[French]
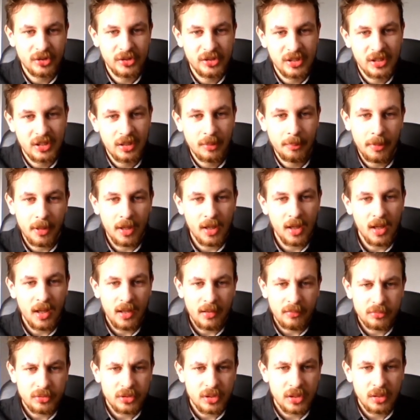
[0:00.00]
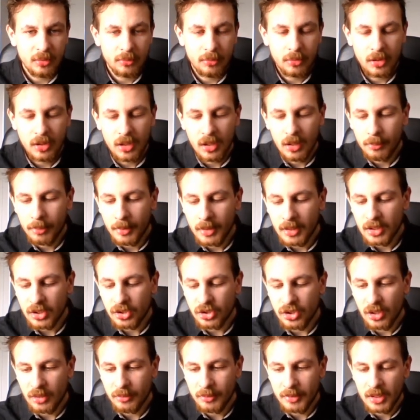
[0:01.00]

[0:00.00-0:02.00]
n'hésitez pas à vous abonner, à partager,